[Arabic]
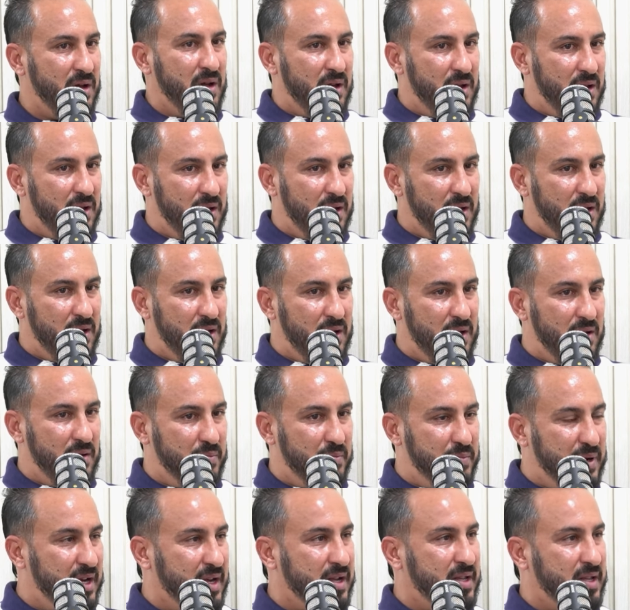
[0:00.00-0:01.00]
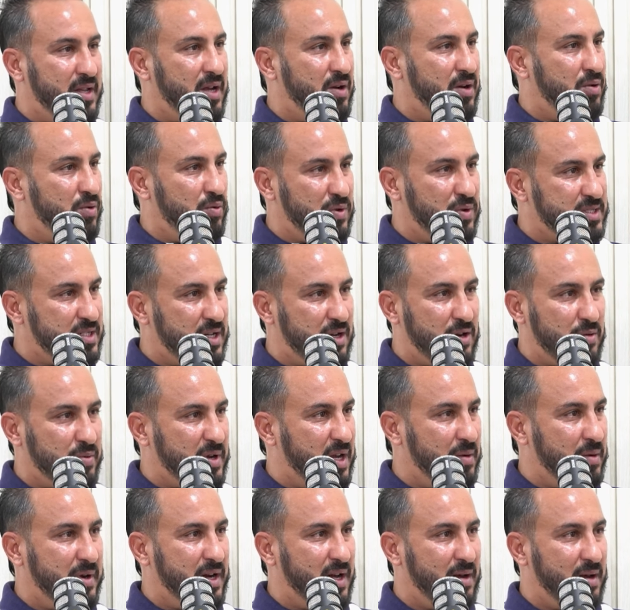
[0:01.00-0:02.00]
آه، آه، بالكدا ونوصلهم
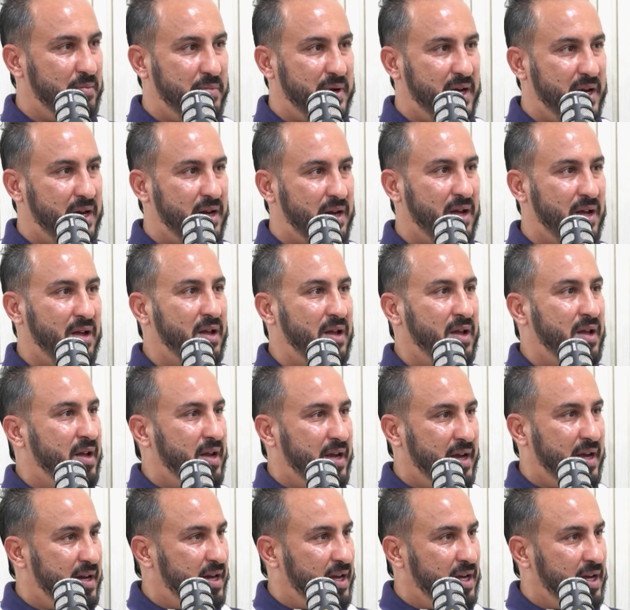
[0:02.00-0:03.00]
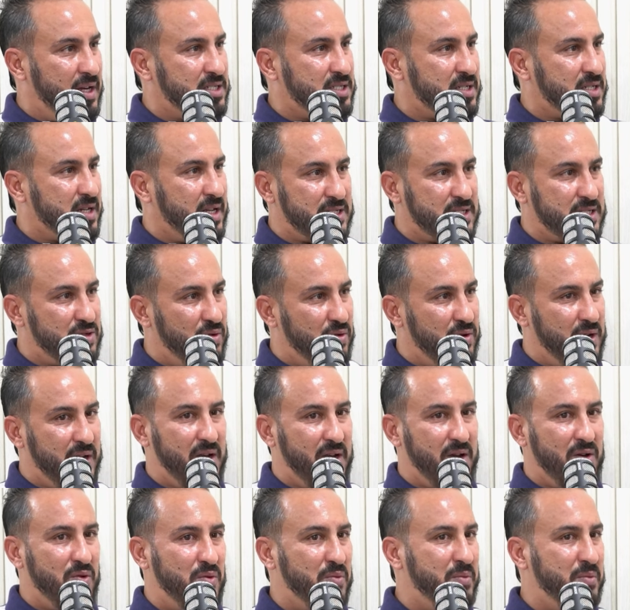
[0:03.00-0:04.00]
كيما نحب انا انا عشت
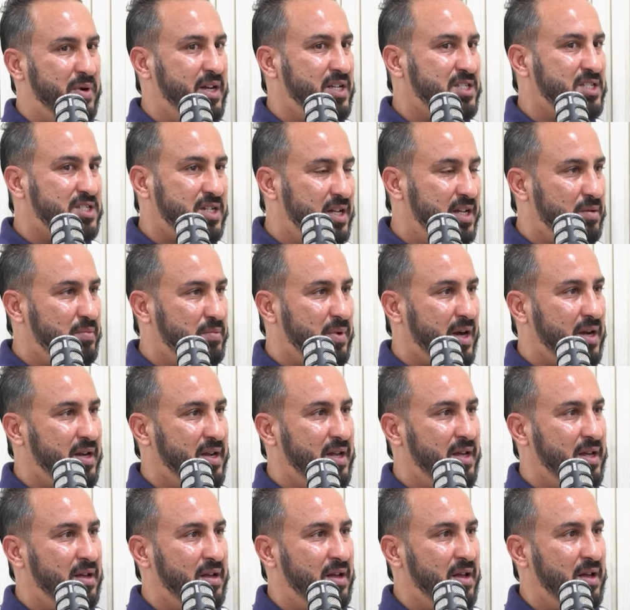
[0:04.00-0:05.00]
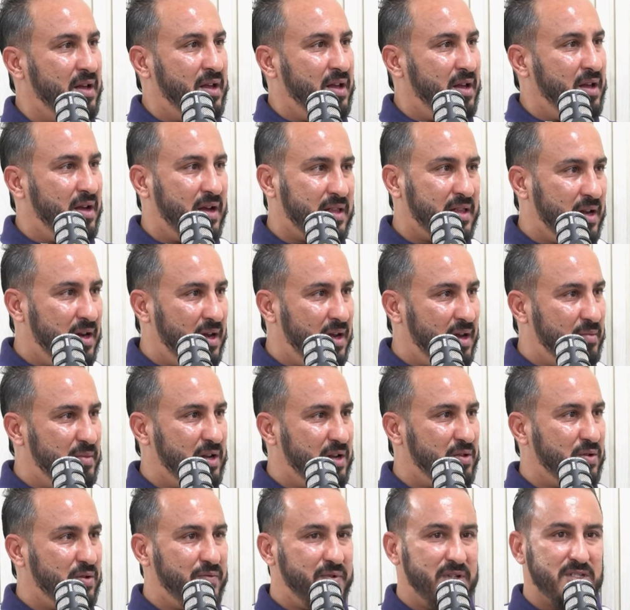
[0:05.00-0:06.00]
كصغري ومانيش نادم عليه خاطري
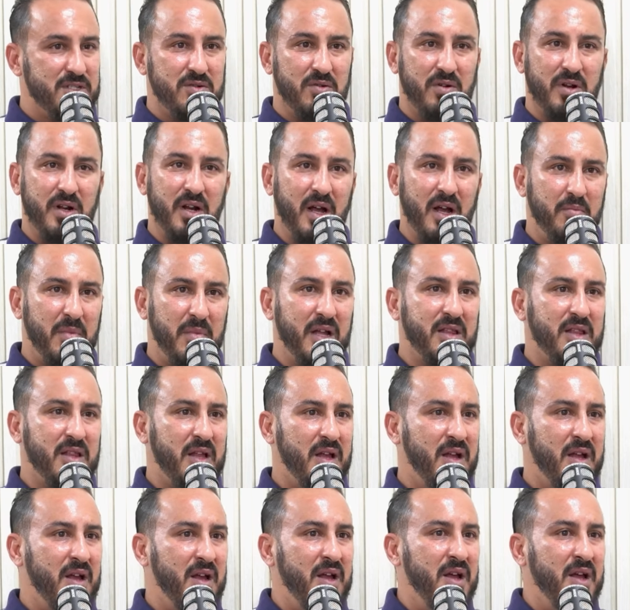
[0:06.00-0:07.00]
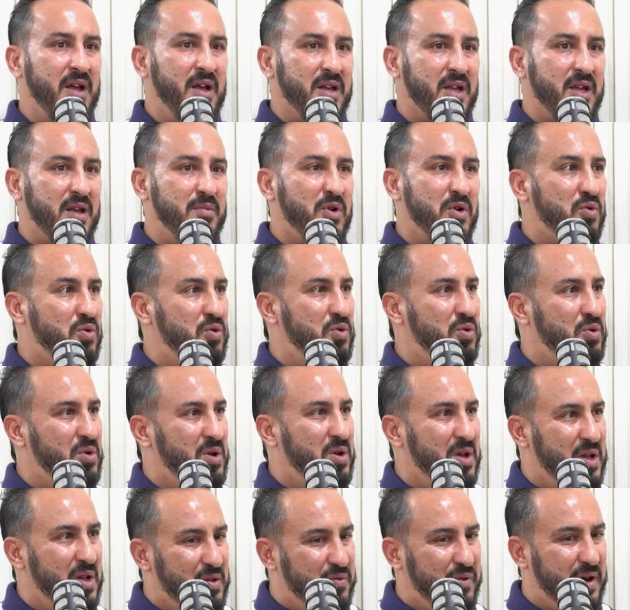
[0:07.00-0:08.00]
عملته في صغري معناتها كيما نقولوا
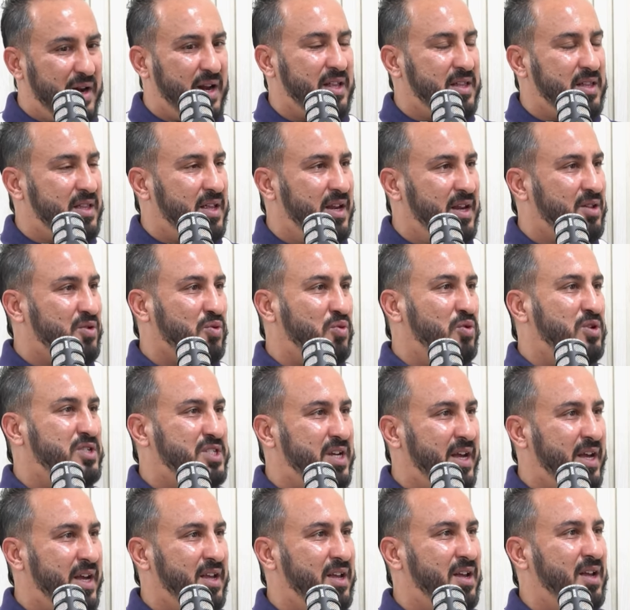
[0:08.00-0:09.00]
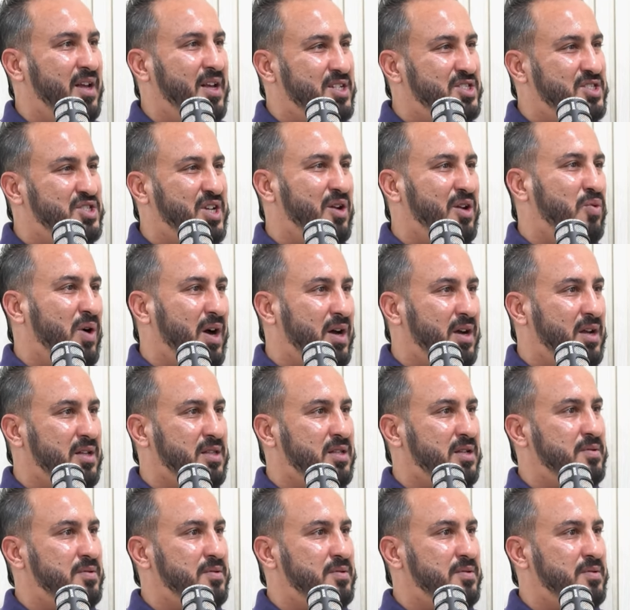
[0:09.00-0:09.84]
تفرهدت ريت كل شيء نورمال تندم